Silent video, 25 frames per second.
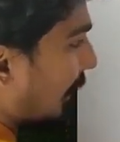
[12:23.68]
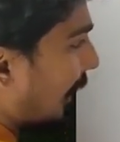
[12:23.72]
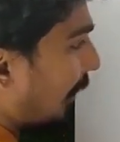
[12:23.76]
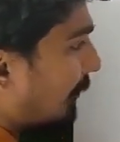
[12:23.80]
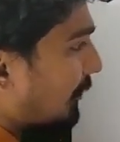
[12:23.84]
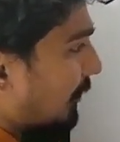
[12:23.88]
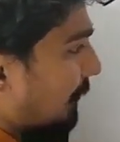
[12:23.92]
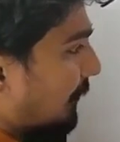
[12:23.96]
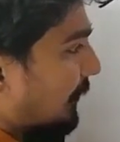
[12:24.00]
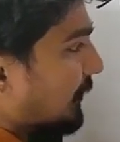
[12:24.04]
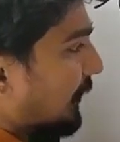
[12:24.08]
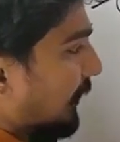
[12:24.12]

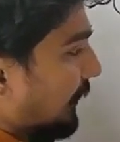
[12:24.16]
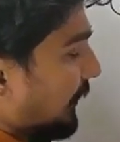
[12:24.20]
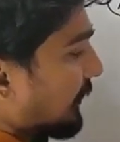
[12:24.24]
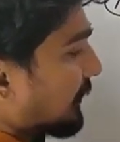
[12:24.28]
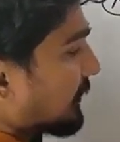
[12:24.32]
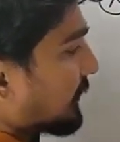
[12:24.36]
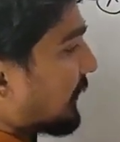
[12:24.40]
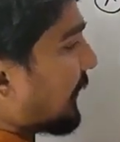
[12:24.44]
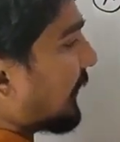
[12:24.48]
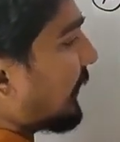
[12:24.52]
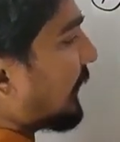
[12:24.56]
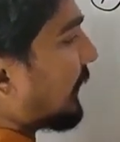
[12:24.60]
এখন আমরা জানি
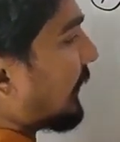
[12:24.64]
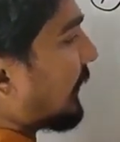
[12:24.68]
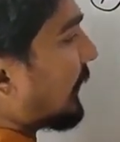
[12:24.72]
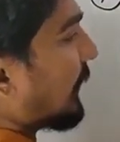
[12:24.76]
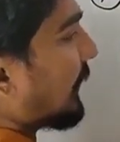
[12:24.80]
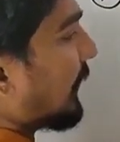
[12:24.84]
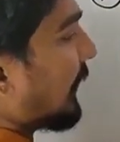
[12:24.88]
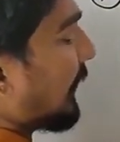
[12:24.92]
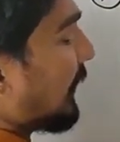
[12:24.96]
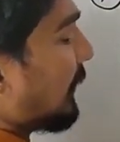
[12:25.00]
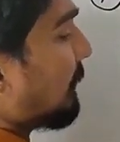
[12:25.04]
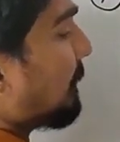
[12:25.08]
যে
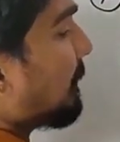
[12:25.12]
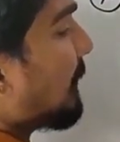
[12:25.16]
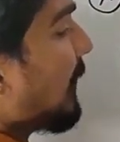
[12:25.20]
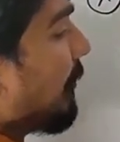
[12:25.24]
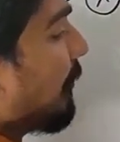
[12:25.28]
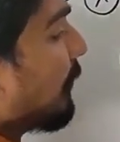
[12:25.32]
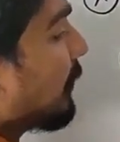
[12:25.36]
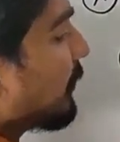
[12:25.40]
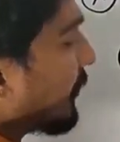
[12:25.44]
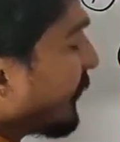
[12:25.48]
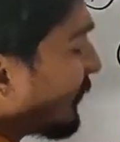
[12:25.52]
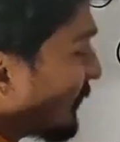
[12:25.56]

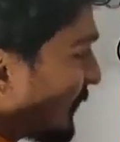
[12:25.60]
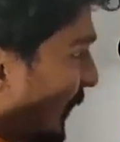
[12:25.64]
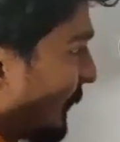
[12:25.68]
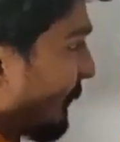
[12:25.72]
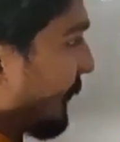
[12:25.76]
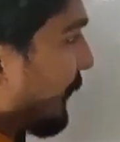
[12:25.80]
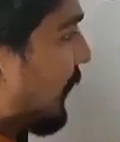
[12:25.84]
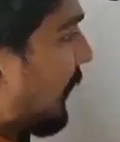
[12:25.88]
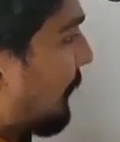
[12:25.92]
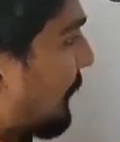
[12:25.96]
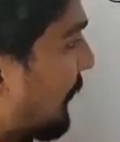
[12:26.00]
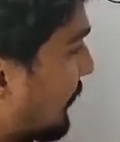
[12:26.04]
পাওয়ারটা
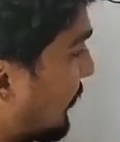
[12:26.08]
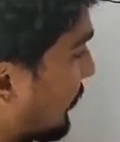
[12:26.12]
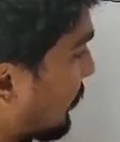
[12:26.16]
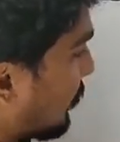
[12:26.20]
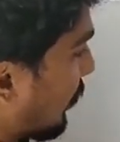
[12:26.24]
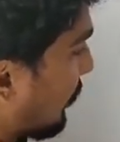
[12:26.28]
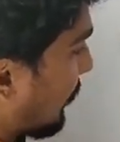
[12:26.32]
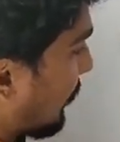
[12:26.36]
সামনে নামাই দিতে